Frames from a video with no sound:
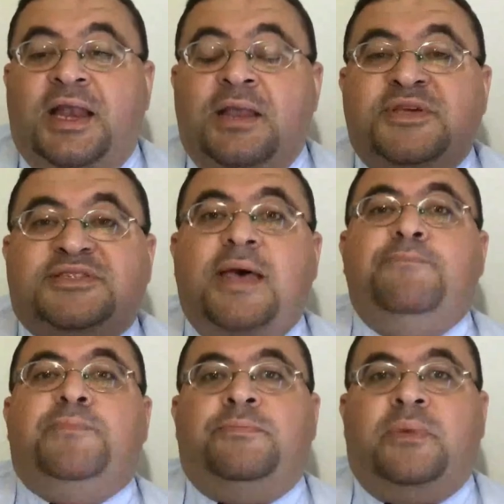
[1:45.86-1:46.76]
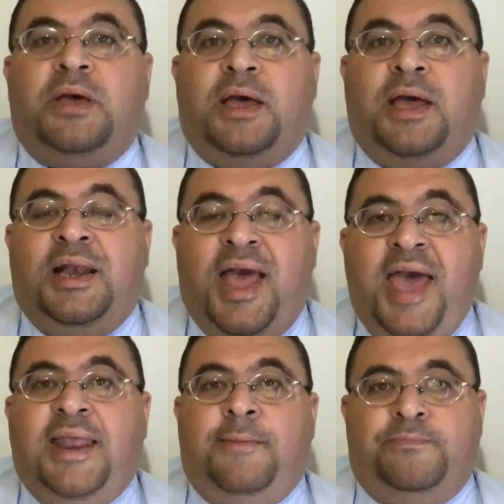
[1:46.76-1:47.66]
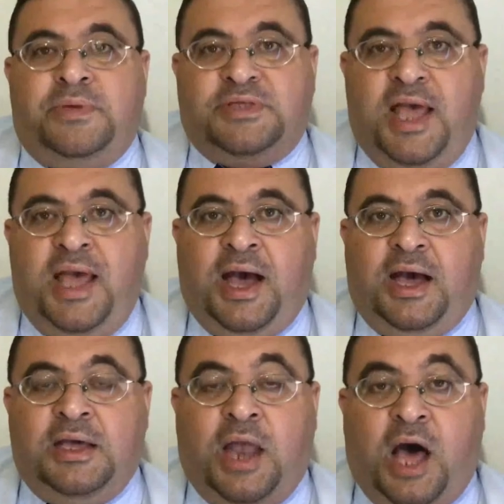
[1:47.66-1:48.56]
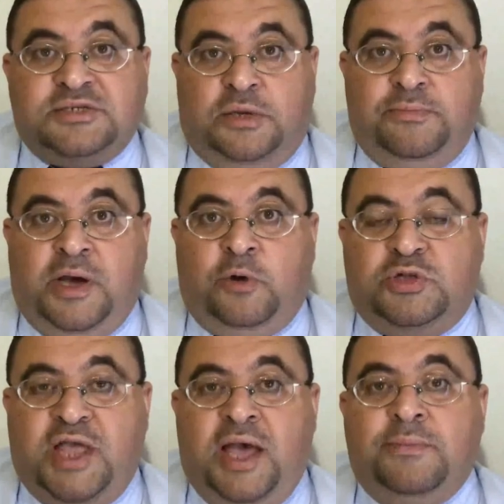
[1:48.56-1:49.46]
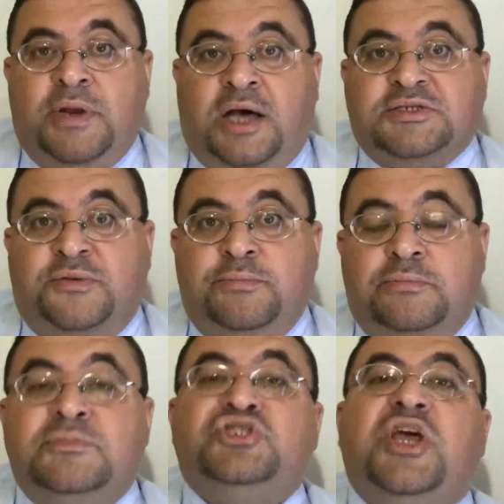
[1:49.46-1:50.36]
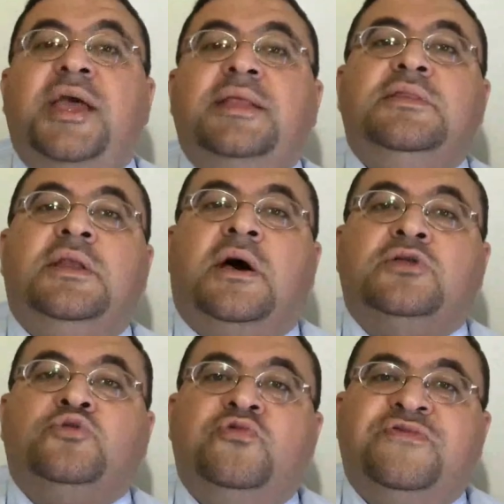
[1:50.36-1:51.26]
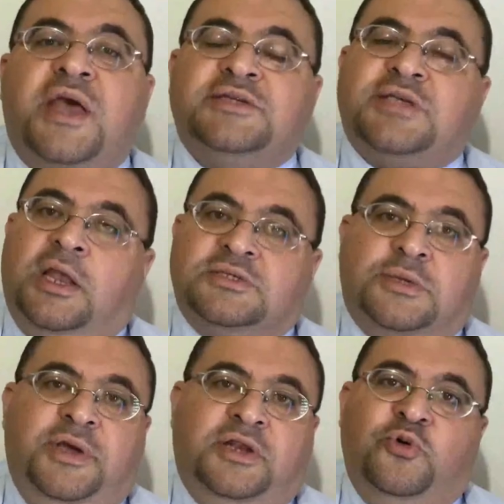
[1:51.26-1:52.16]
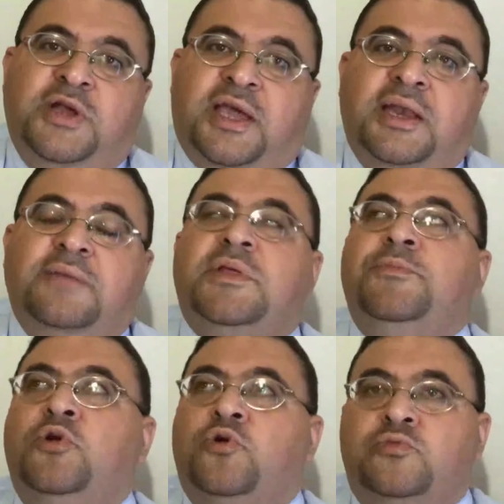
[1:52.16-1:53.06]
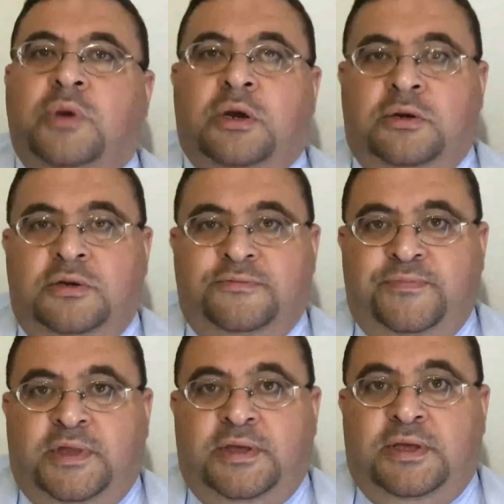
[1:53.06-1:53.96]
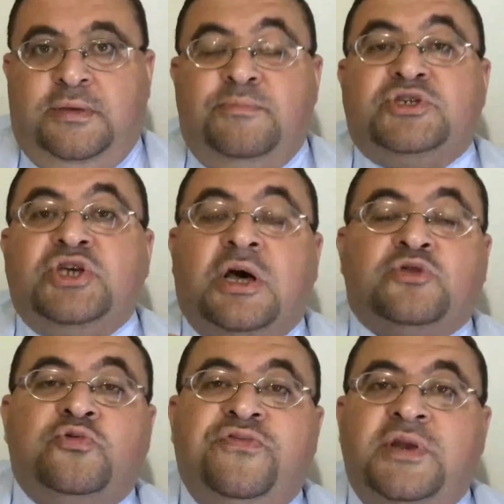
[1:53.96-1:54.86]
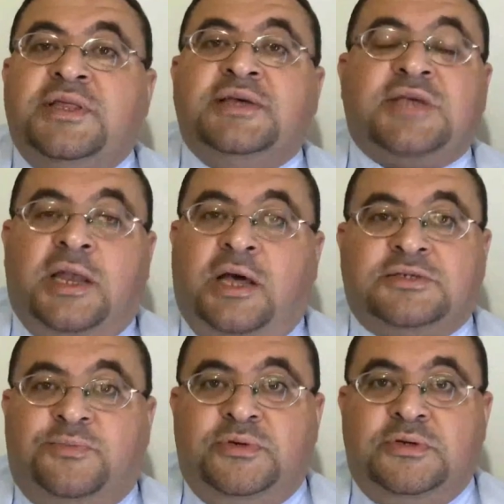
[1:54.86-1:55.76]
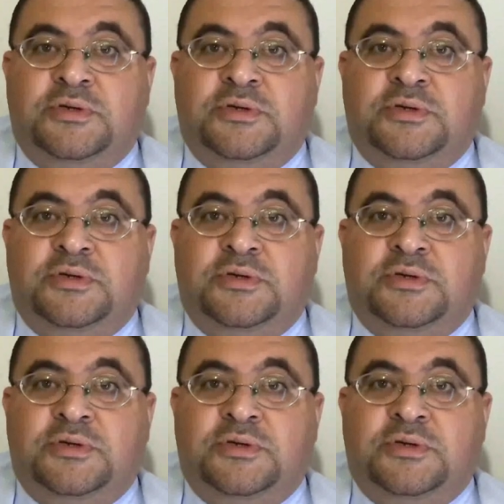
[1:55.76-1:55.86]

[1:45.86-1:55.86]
اللي بيسبب الالم بتاع العصب او التهاب العصب مش ان الغضروف دايس على العصب احنا قلنا الكلام ده مليون مره مش الغضروف اللي دايس على العصب